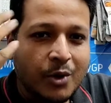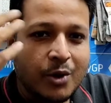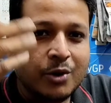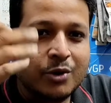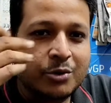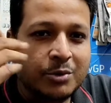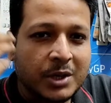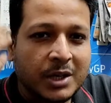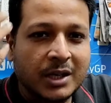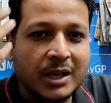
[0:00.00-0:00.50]

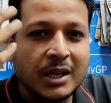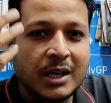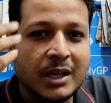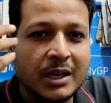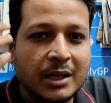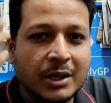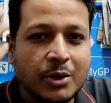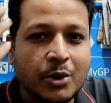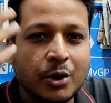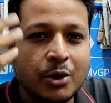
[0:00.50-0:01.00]
অটোমেটিকলি
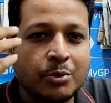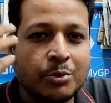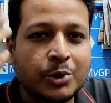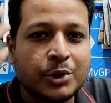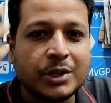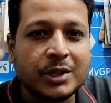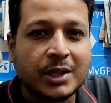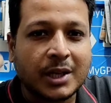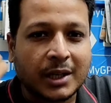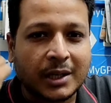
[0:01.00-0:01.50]
গরম
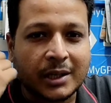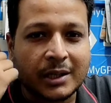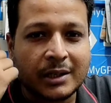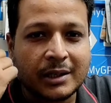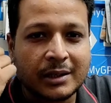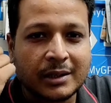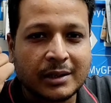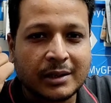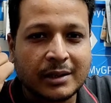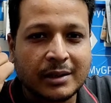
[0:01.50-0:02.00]
হইতে থাকে
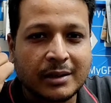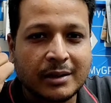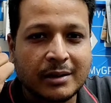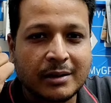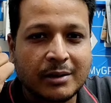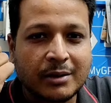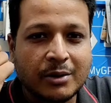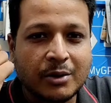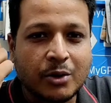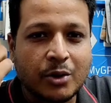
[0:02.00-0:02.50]

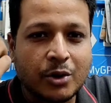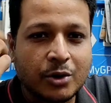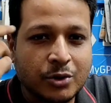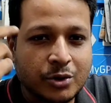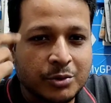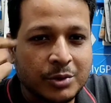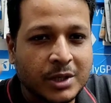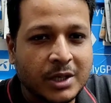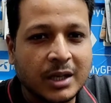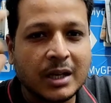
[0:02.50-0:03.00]

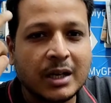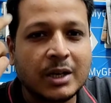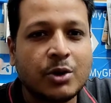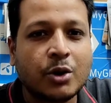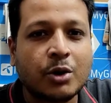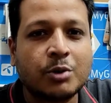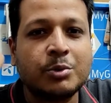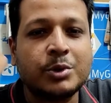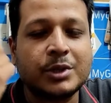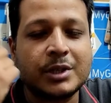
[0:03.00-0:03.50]
অটোমেটিকলি
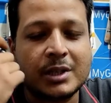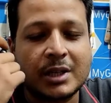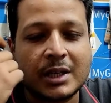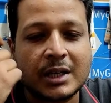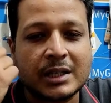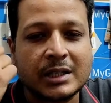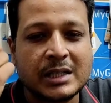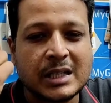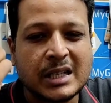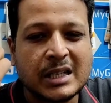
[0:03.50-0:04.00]
গরম হইতে
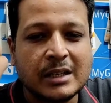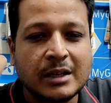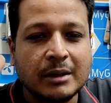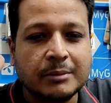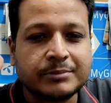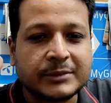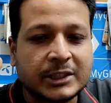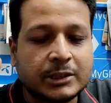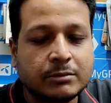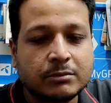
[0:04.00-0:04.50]
থাকে যে
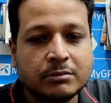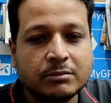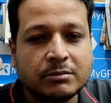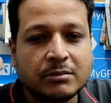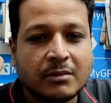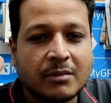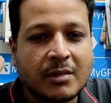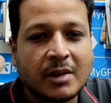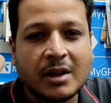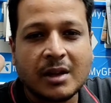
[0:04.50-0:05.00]

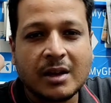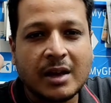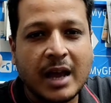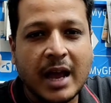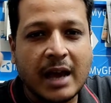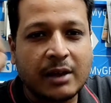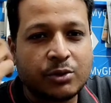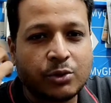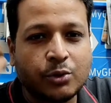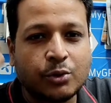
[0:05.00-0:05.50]

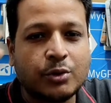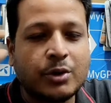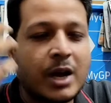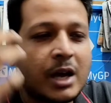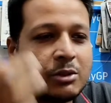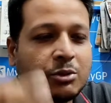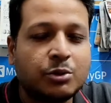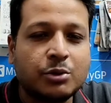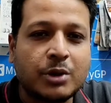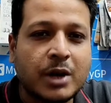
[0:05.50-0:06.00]
এত
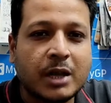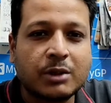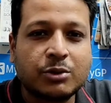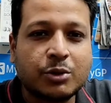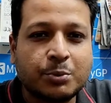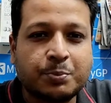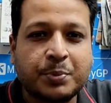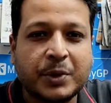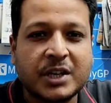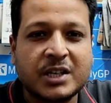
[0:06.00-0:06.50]
এত এত
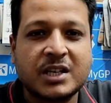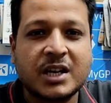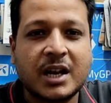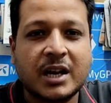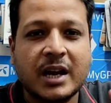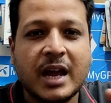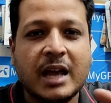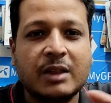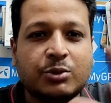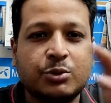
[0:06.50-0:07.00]

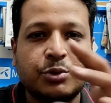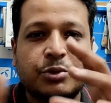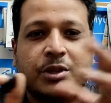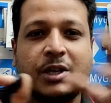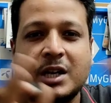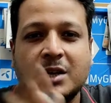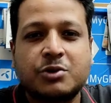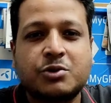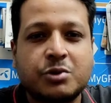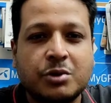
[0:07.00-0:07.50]
প্রেশার এত
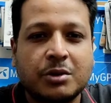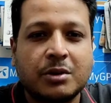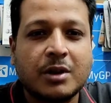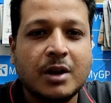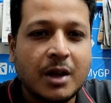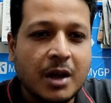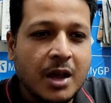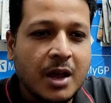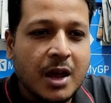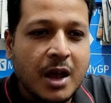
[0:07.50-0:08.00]
টেনশন
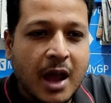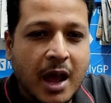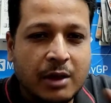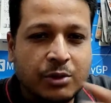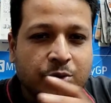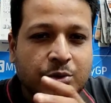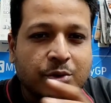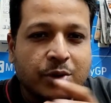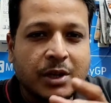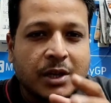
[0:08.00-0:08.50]

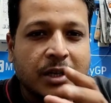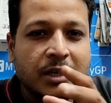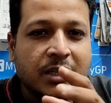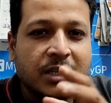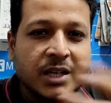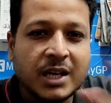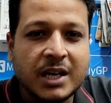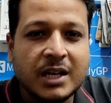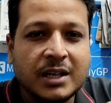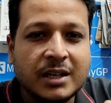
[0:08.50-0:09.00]
এত এই
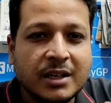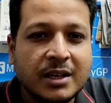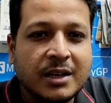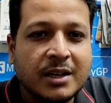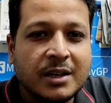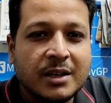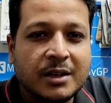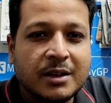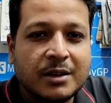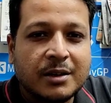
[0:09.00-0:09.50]
সেই
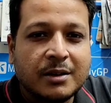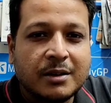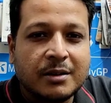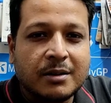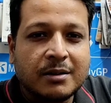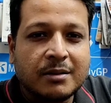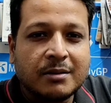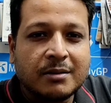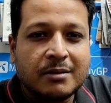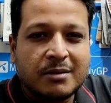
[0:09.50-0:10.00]

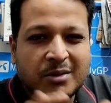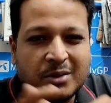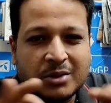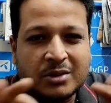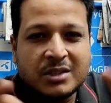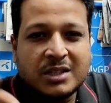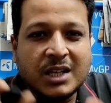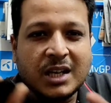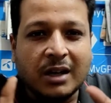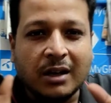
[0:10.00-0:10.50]

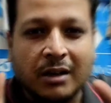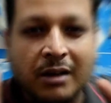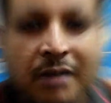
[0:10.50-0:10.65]
চিল